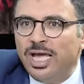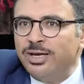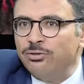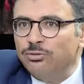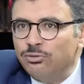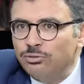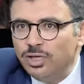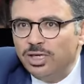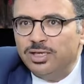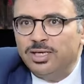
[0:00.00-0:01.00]

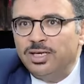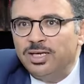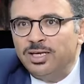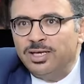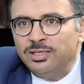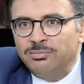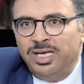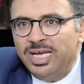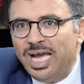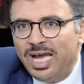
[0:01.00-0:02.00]
انه آه، آه،
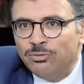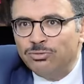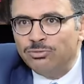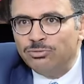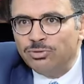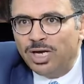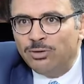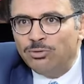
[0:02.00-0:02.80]
يمحيها او